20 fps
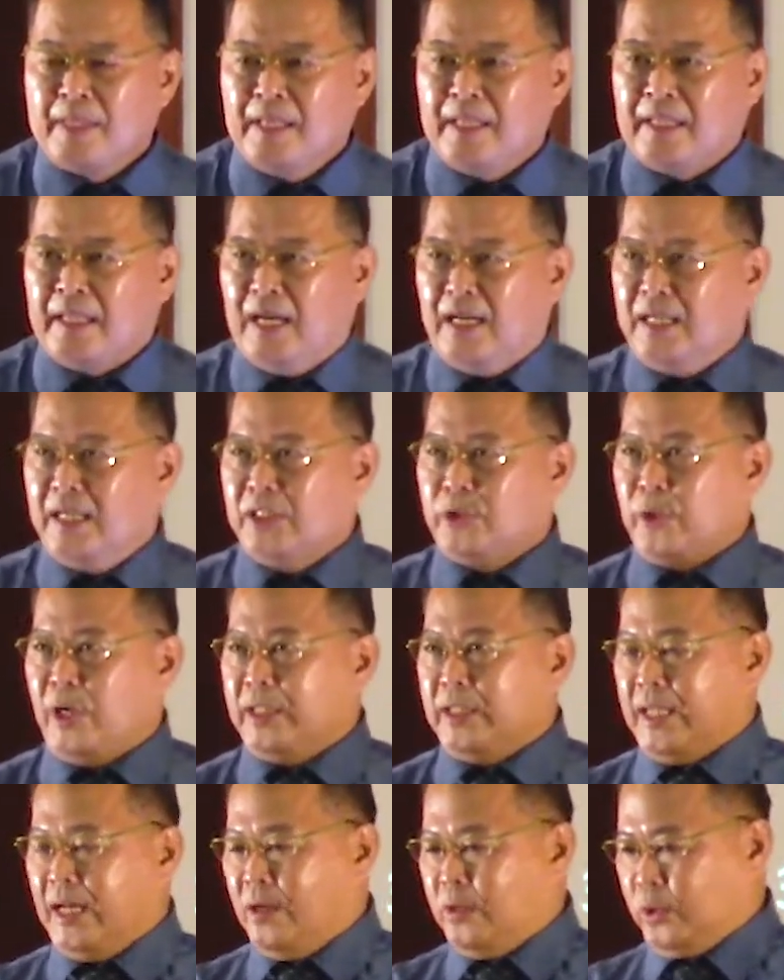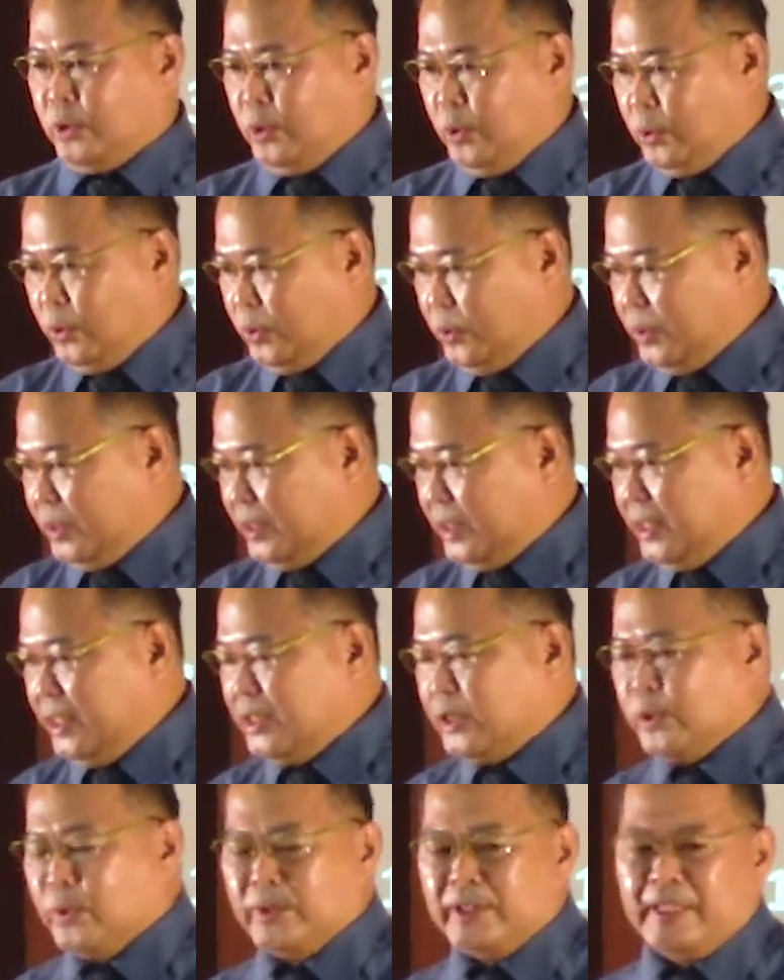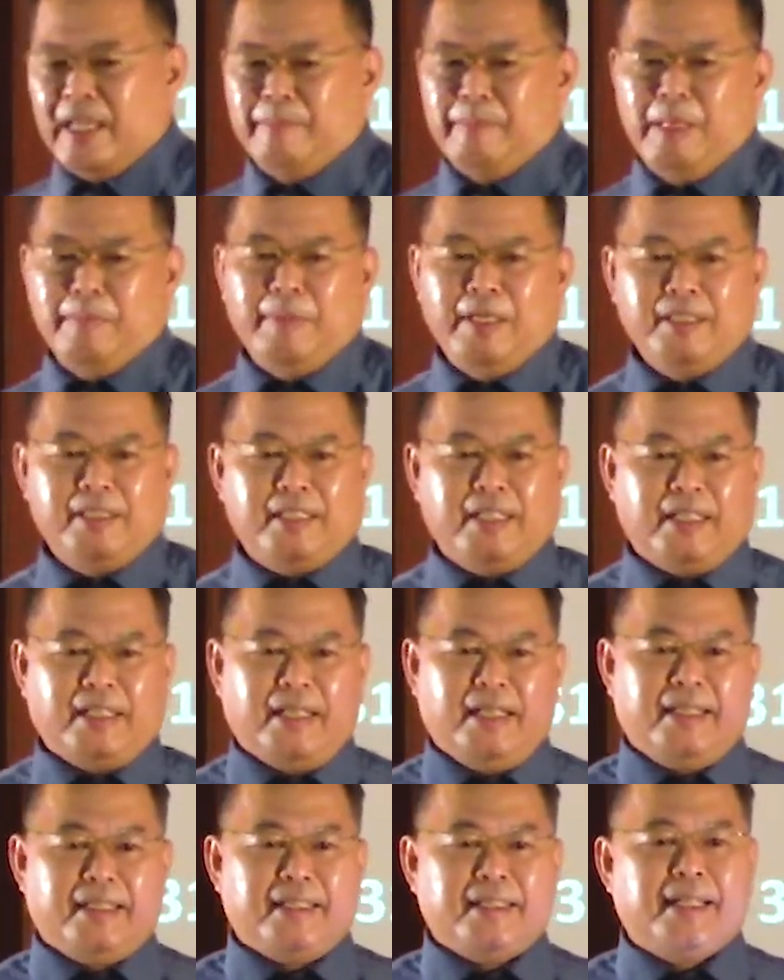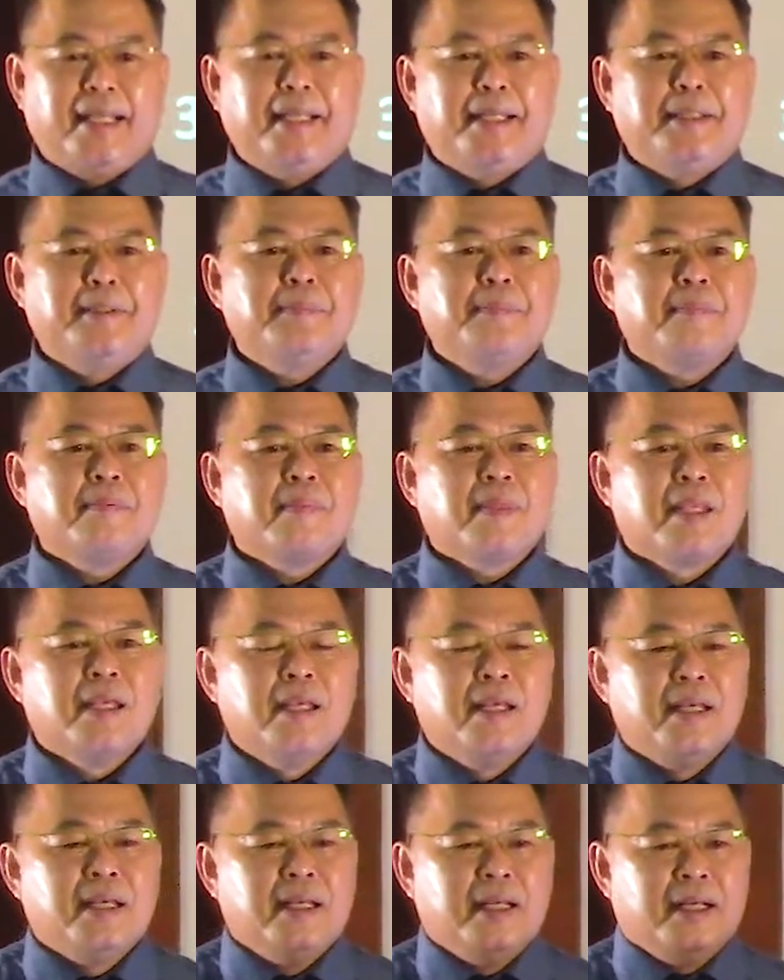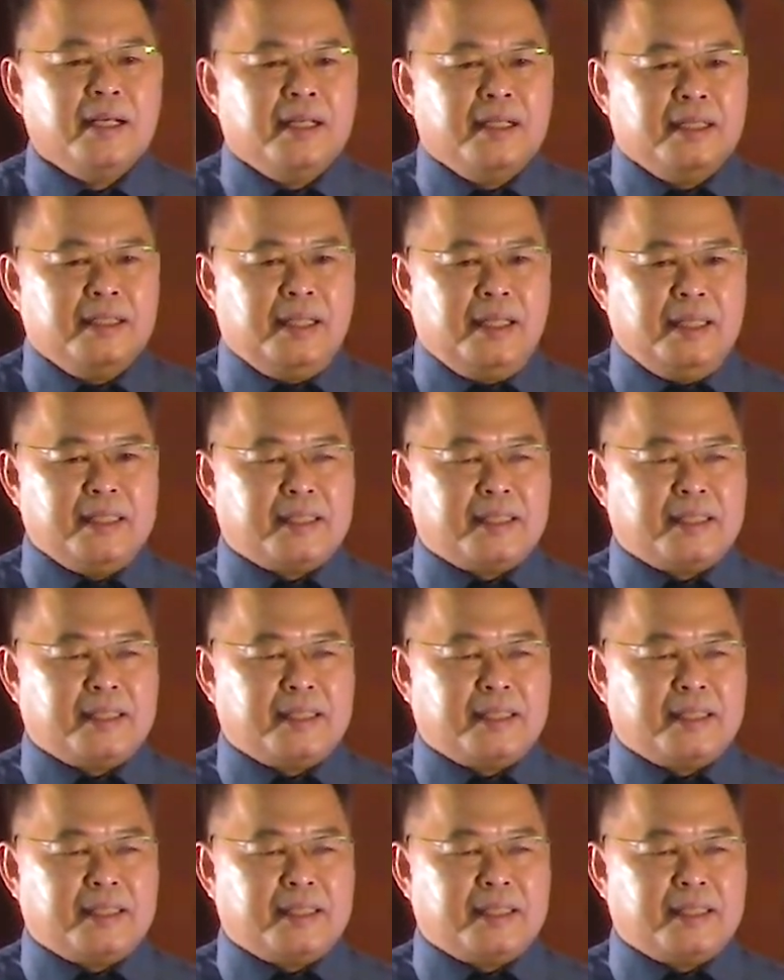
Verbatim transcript: 那何传道都弟兄姐妹们，请聆听第